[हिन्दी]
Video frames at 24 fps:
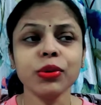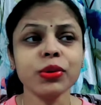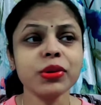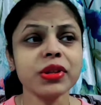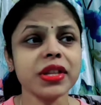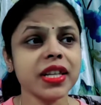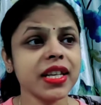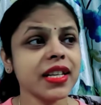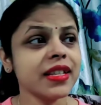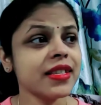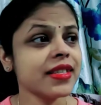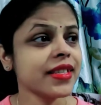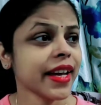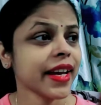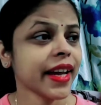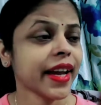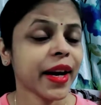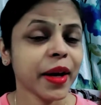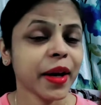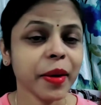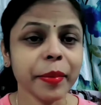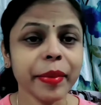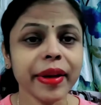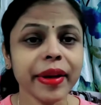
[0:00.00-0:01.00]
दो तीन
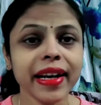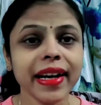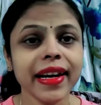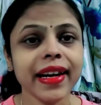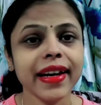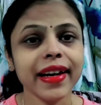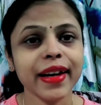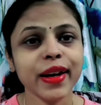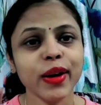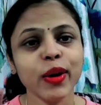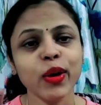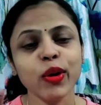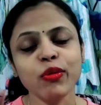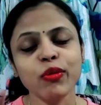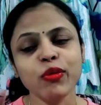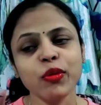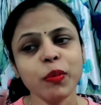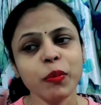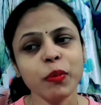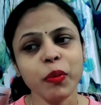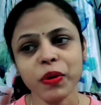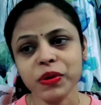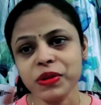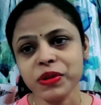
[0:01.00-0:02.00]
सेकंड भी नहीं लगे और
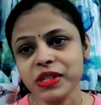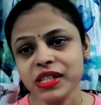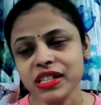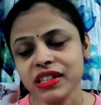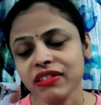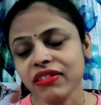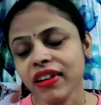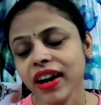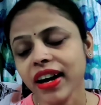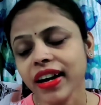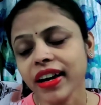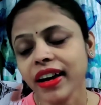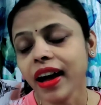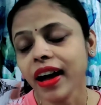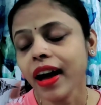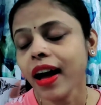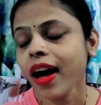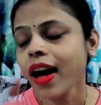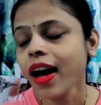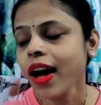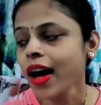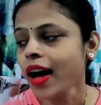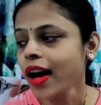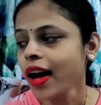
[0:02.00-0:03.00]
वो पॉजिटिव आ गया
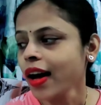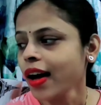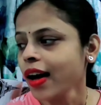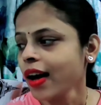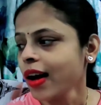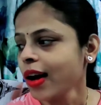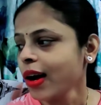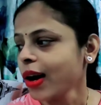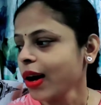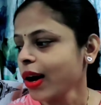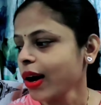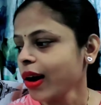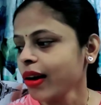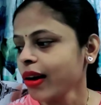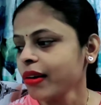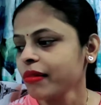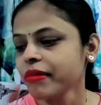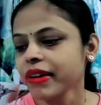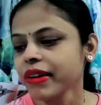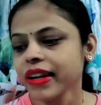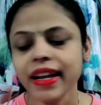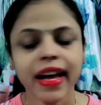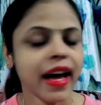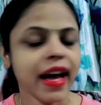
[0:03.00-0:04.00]
और
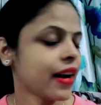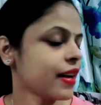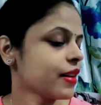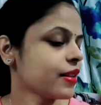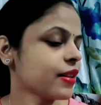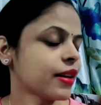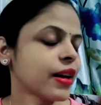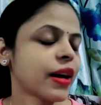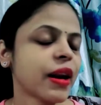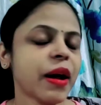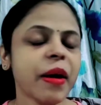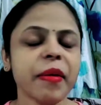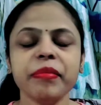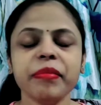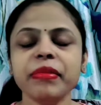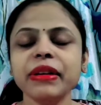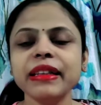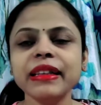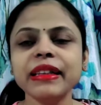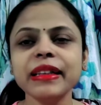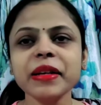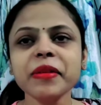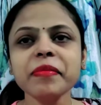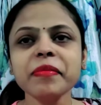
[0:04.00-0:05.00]
मेरी हालत ख़राब
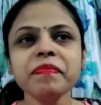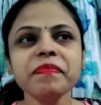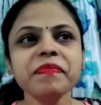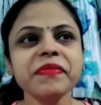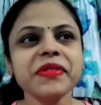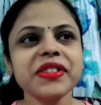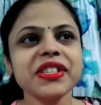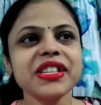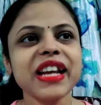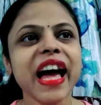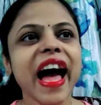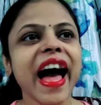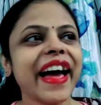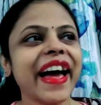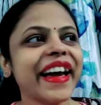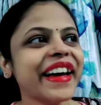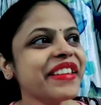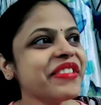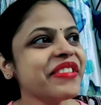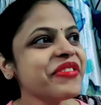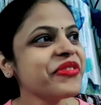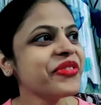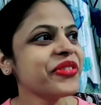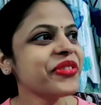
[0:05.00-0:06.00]
मतलब
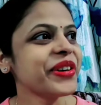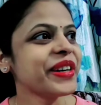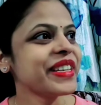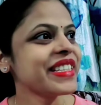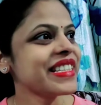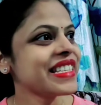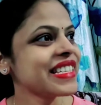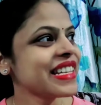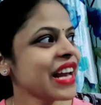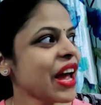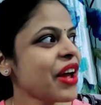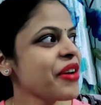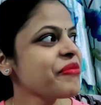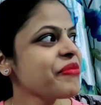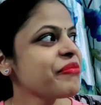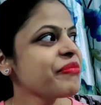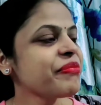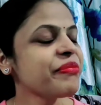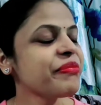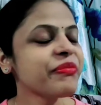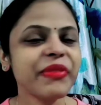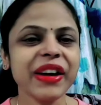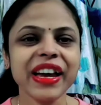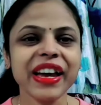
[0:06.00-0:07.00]
शायद फर्स्ट
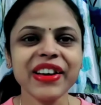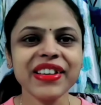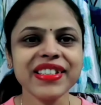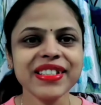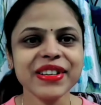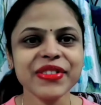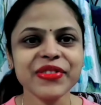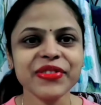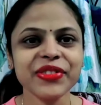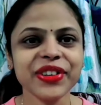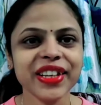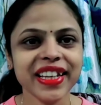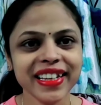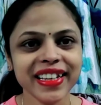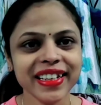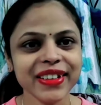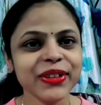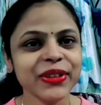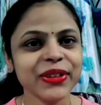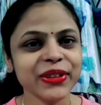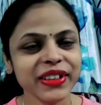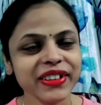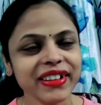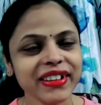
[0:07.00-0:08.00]
टाइम पे जब वीर
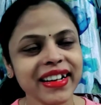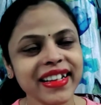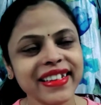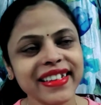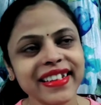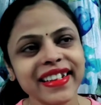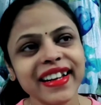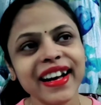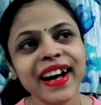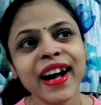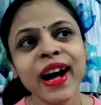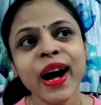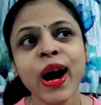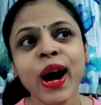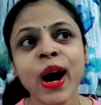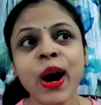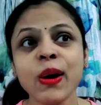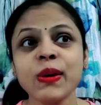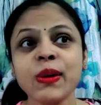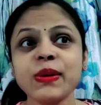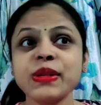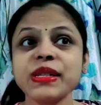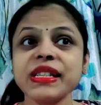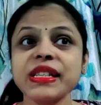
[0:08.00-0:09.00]
होने वाला था ना
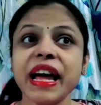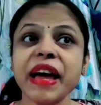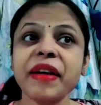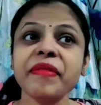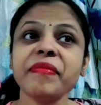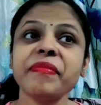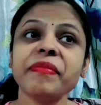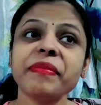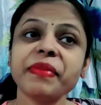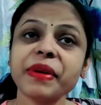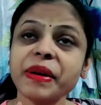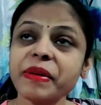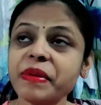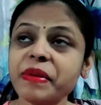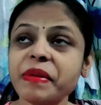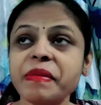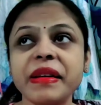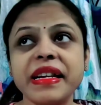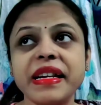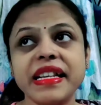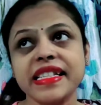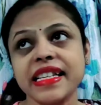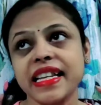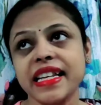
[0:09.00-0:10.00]
उस टाइम पे भी
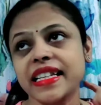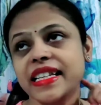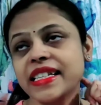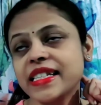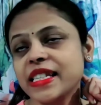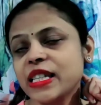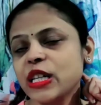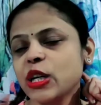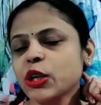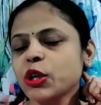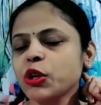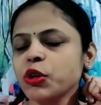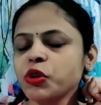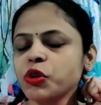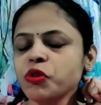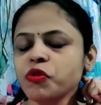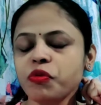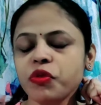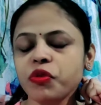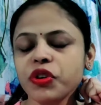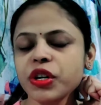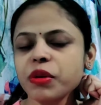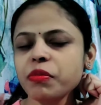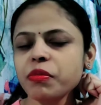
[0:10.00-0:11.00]
मेरे साथ ऐसे था क्योंकि
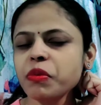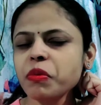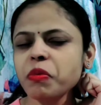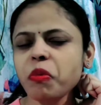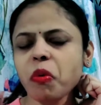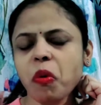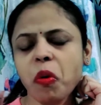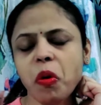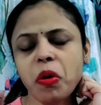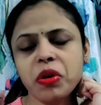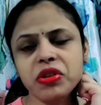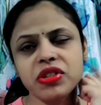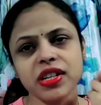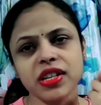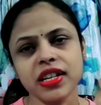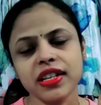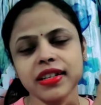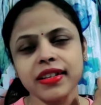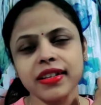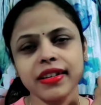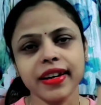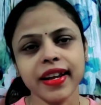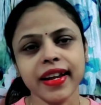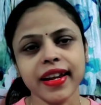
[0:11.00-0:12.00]
वीर भी बहुत
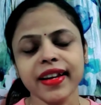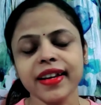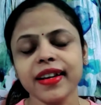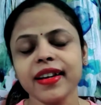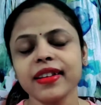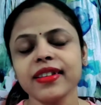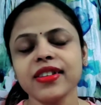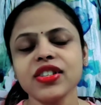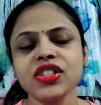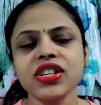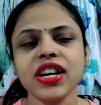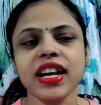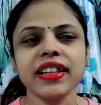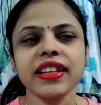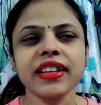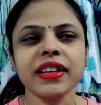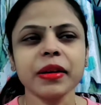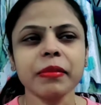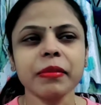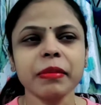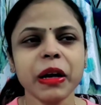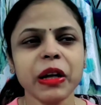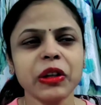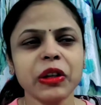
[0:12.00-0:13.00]
जल्दी रह गया था शादी
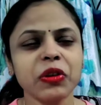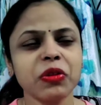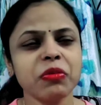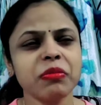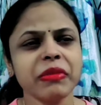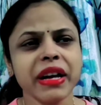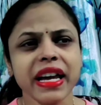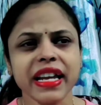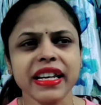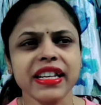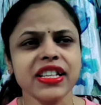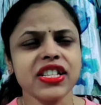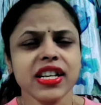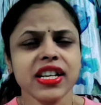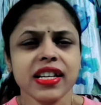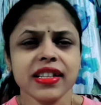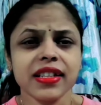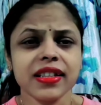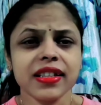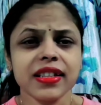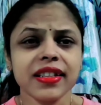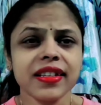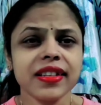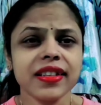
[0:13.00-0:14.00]
के बाद और मैं नहीं
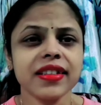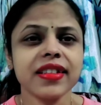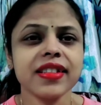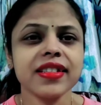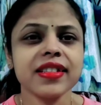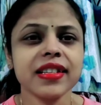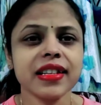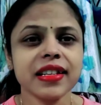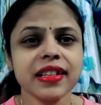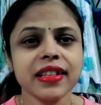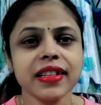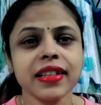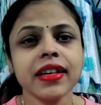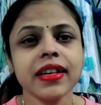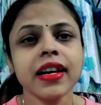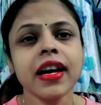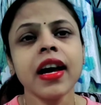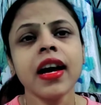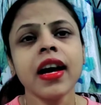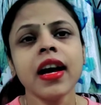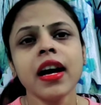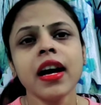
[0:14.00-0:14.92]
चाहती थी कि इतनी जल्दी